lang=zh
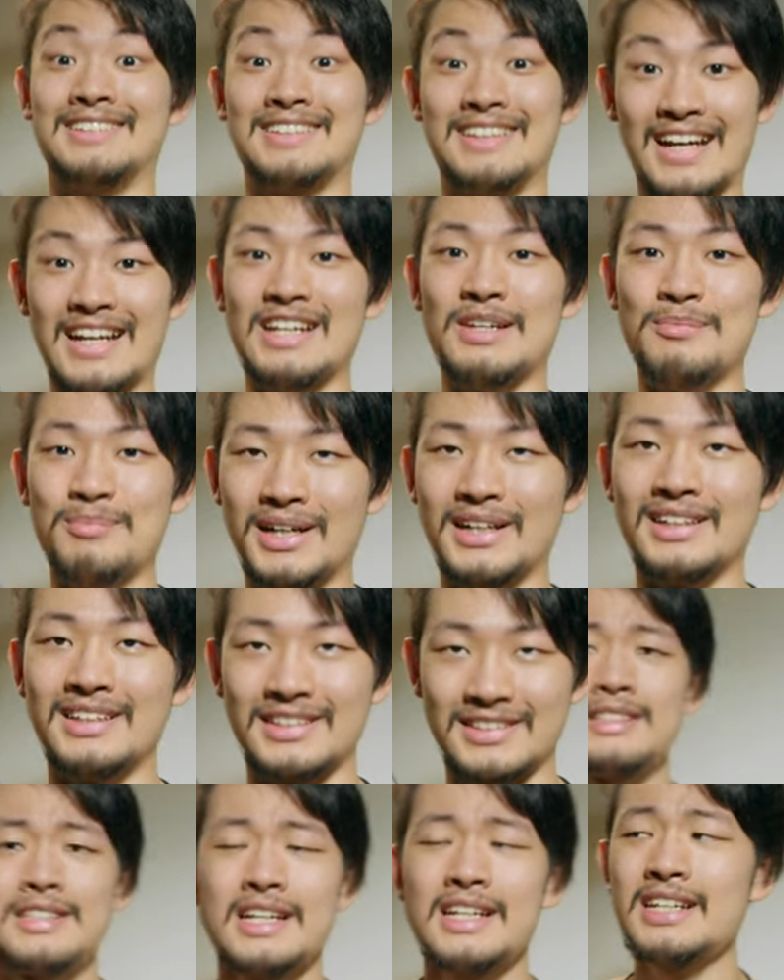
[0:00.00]
太棒
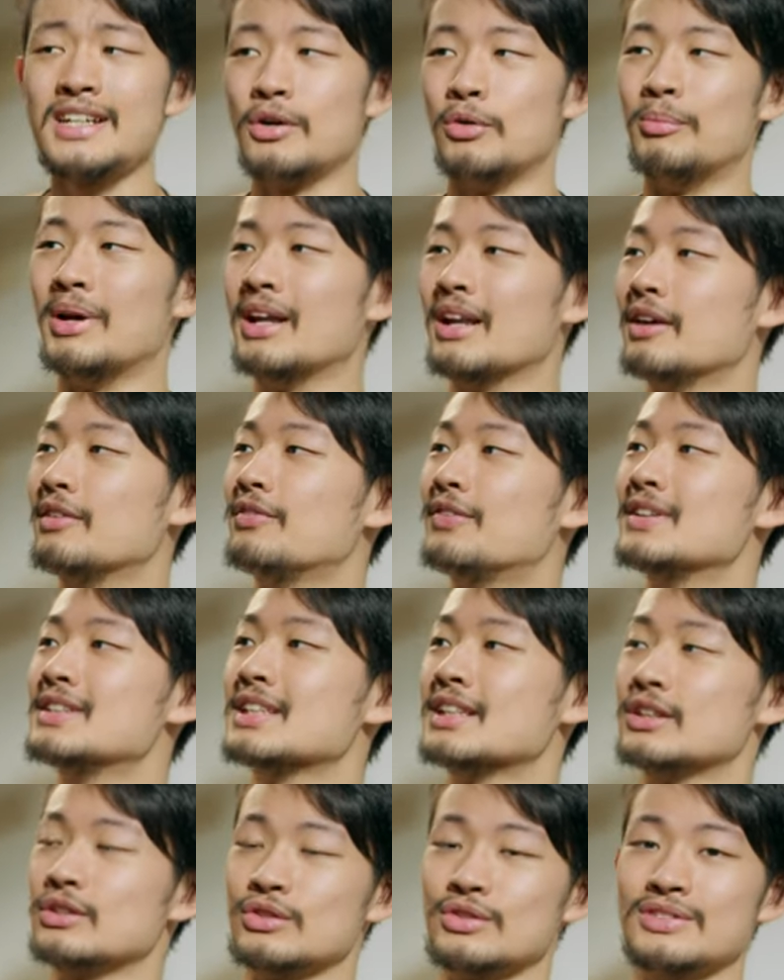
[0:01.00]
了！下一个我们要来分
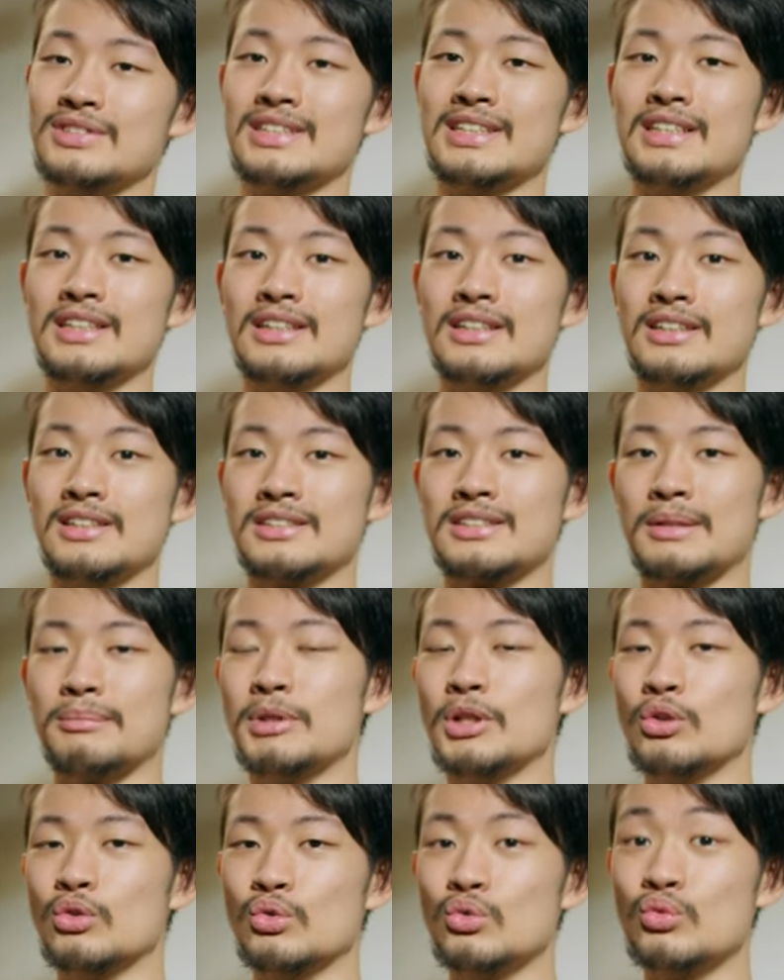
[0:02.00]
享的就是这个上
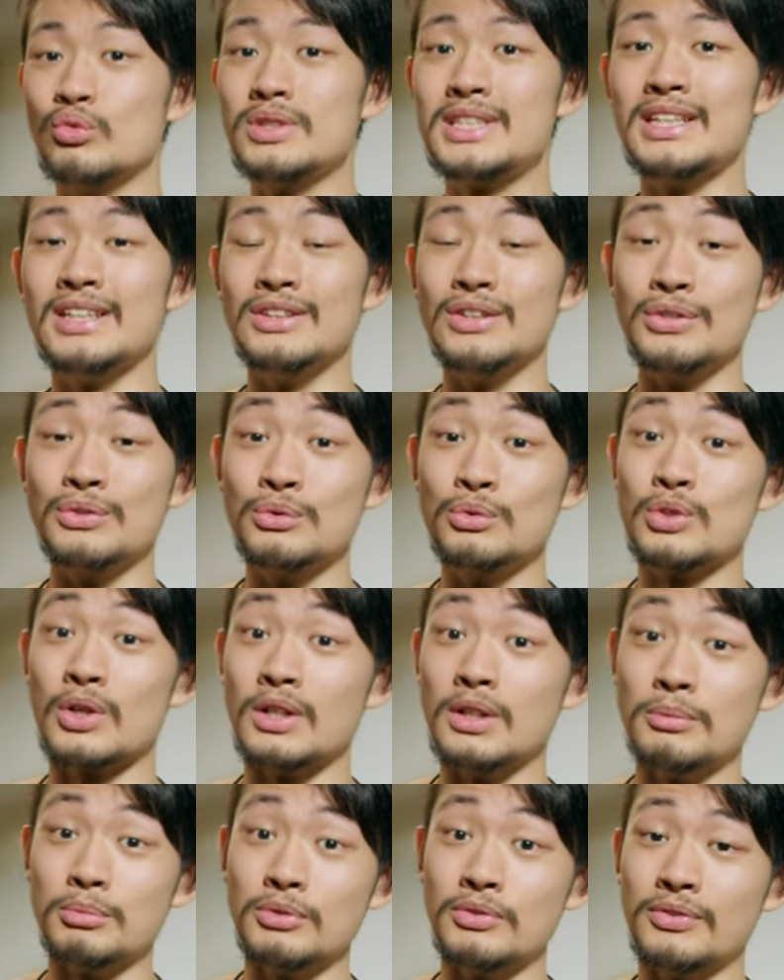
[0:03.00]
面的无线图
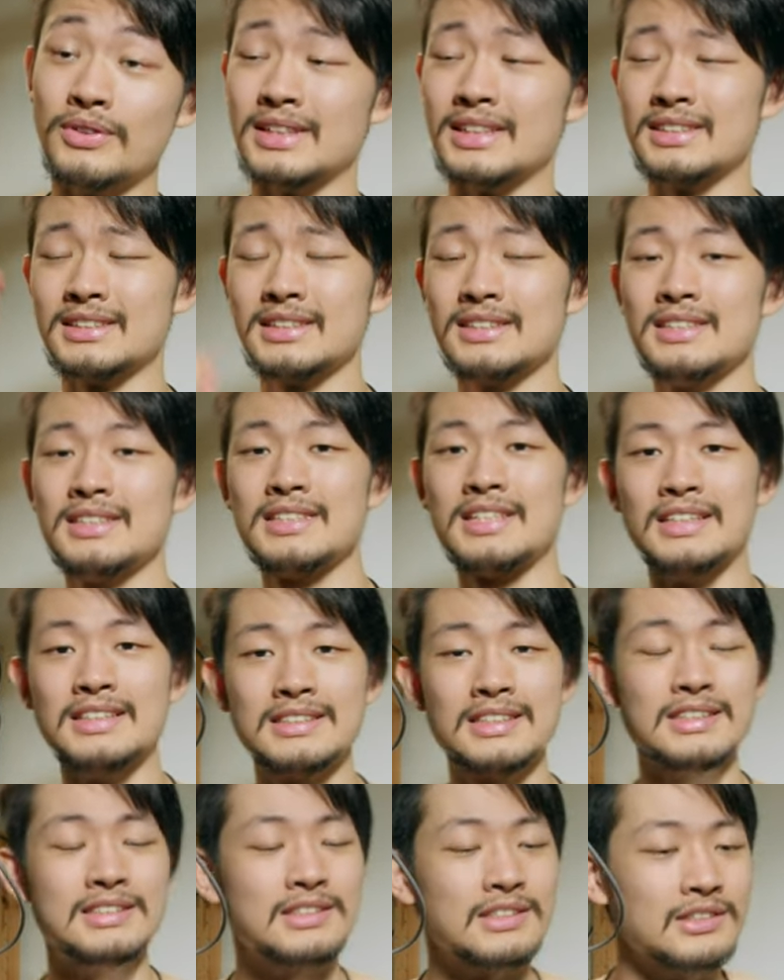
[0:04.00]
传的部分呢。这是前
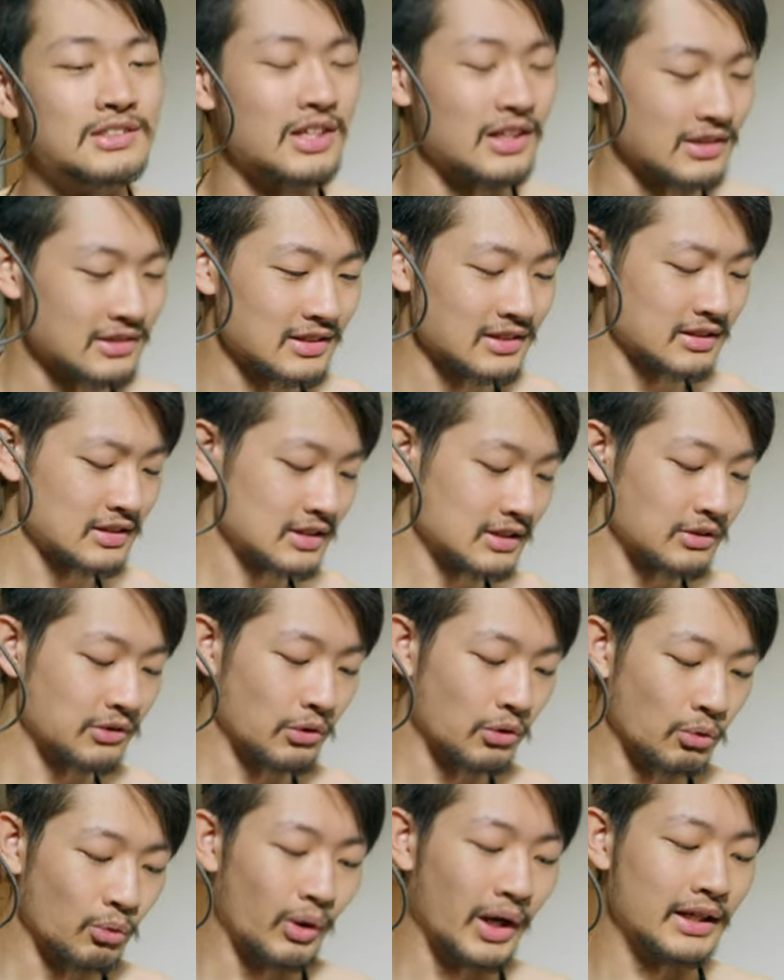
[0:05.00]
阵子厂商寄给
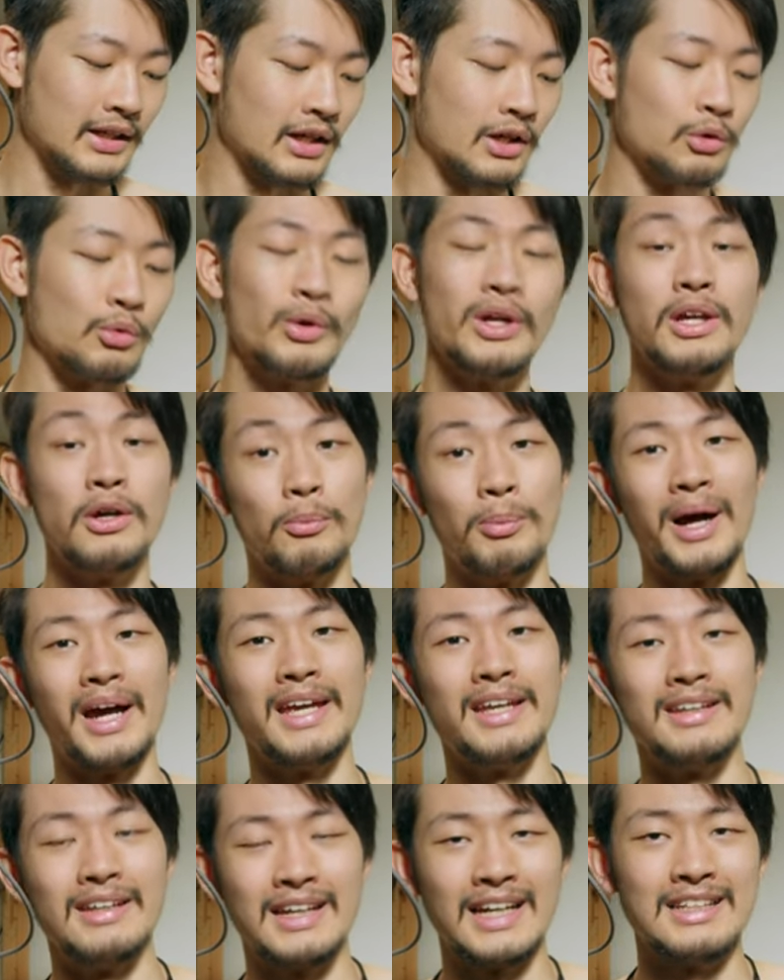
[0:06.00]
我玩，然后我也有拍
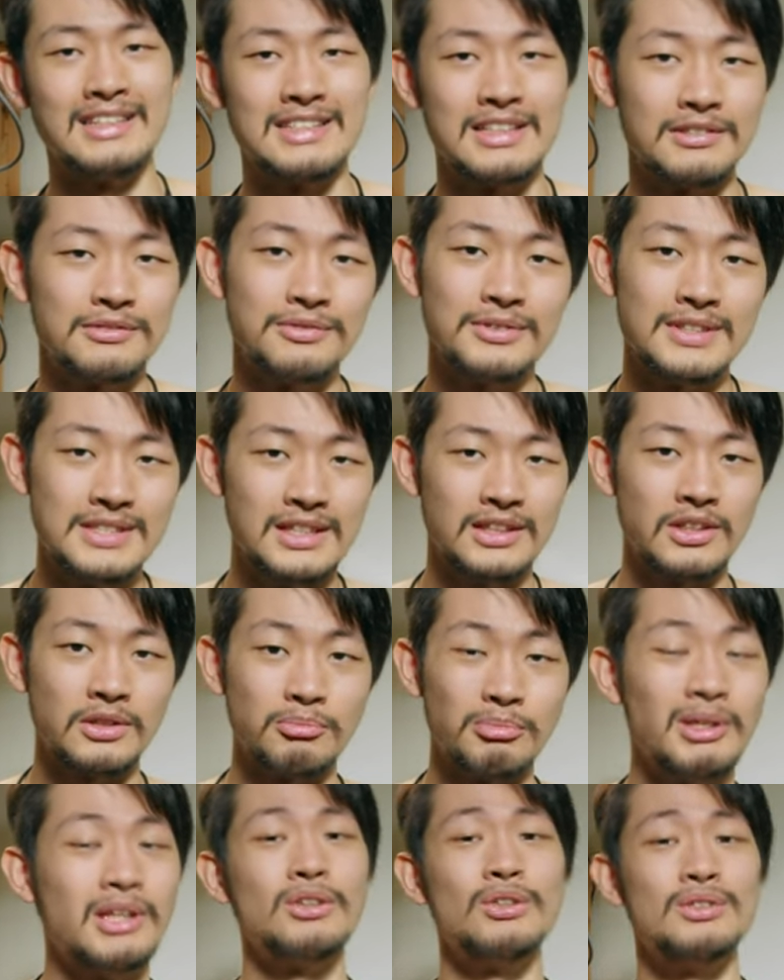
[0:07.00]
开箱分享影片。